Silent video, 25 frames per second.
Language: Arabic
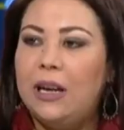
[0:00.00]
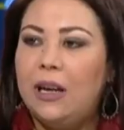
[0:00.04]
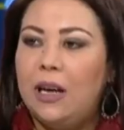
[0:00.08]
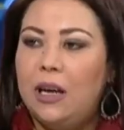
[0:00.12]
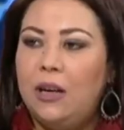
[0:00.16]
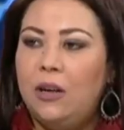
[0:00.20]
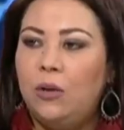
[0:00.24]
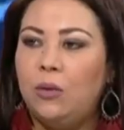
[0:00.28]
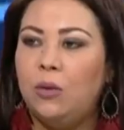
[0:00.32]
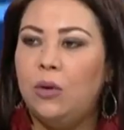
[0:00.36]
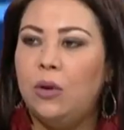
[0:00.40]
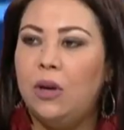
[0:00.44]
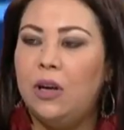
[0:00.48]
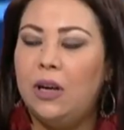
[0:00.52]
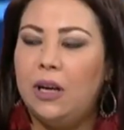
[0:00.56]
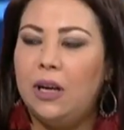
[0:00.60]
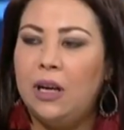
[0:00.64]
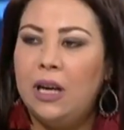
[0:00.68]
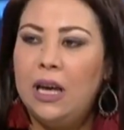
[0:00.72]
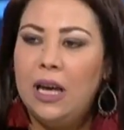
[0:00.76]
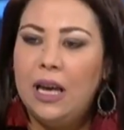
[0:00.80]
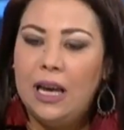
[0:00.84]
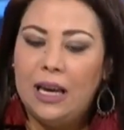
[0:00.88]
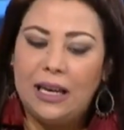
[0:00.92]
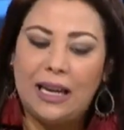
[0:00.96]
انه
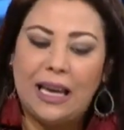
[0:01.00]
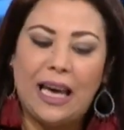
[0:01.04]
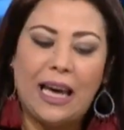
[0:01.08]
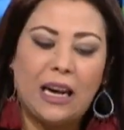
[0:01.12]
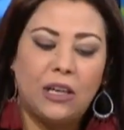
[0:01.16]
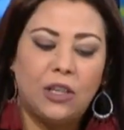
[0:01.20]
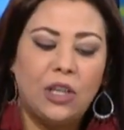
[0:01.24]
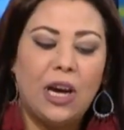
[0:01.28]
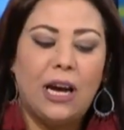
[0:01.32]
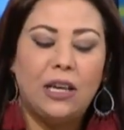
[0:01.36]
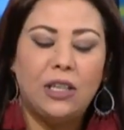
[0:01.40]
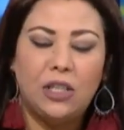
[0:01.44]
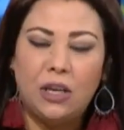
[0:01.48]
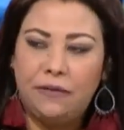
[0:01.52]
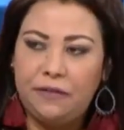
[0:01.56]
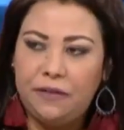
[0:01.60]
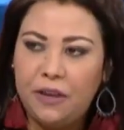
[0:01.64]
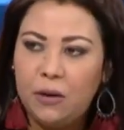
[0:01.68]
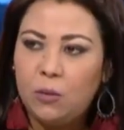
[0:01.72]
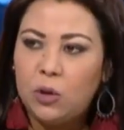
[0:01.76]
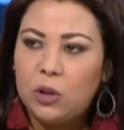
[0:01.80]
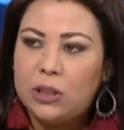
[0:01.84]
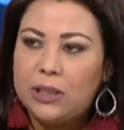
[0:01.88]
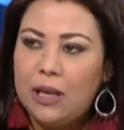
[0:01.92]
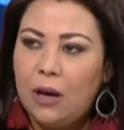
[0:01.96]
نخرج حاجه
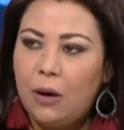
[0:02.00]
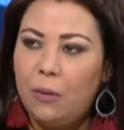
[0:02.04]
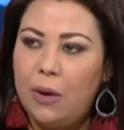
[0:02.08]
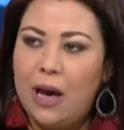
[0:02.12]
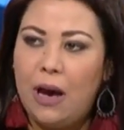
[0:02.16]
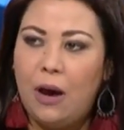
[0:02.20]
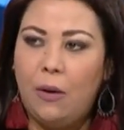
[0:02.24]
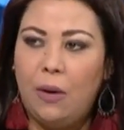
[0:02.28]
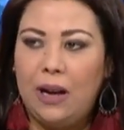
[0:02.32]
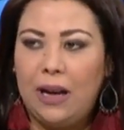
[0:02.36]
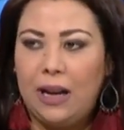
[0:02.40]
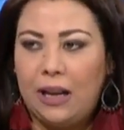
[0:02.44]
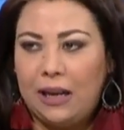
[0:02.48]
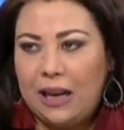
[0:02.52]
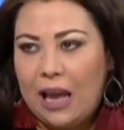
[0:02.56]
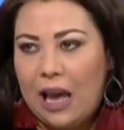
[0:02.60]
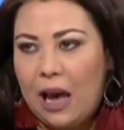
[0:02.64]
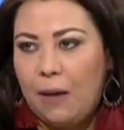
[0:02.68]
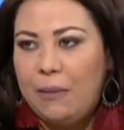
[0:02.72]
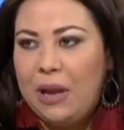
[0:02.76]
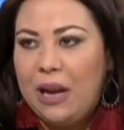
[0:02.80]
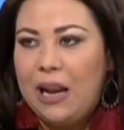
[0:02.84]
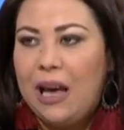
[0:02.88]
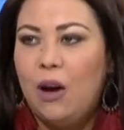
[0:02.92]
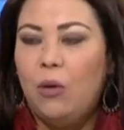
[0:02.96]
في مستوى اولا
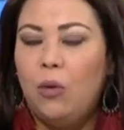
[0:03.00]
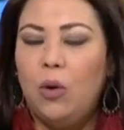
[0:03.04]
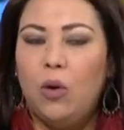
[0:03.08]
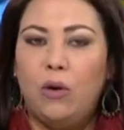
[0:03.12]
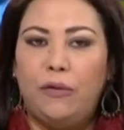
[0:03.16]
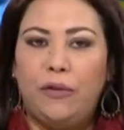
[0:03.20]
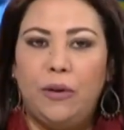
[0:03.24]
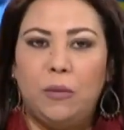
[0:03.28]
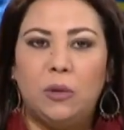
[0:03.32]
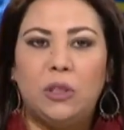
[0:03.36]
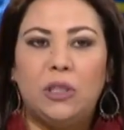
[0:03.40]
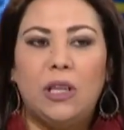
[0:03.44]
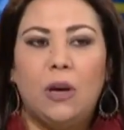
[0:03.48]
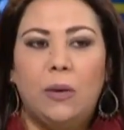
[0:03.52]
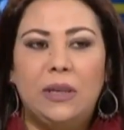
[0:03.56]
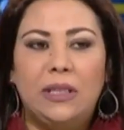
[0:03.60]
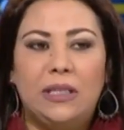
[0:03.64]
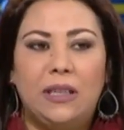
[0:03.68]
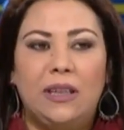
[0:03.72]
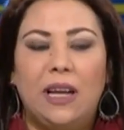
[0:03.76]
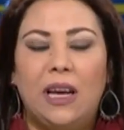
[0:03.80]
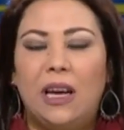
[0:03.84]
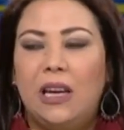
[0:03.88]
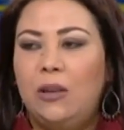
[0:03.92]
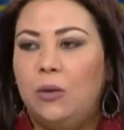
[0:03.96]
عمل اول وفي مستوى
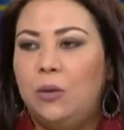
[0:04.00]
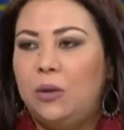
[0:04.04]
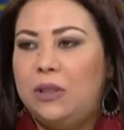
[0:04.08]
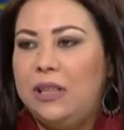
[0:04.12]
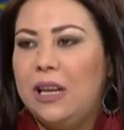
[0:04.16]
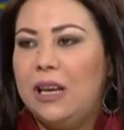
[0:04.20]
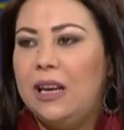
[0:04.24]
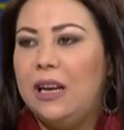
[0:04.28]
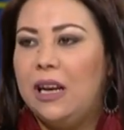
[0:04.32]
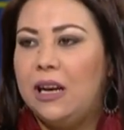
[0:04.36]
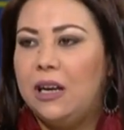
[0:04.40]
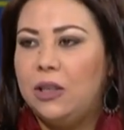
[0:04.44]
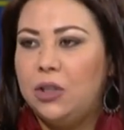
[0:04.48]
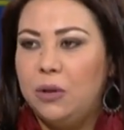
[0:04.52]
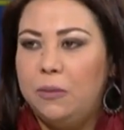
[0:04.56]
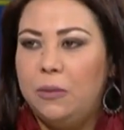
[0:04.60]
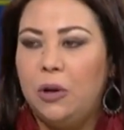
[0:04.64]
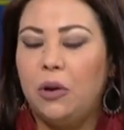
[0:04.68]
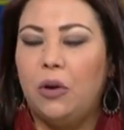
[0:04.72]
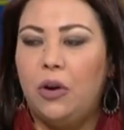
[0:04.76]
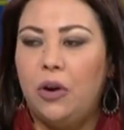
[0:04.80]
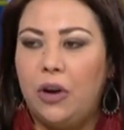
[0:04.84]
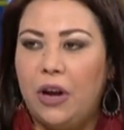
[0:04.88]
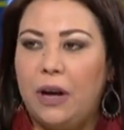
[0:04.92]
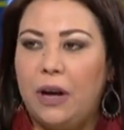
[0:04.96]
زاد انه تنال اعجاب القراء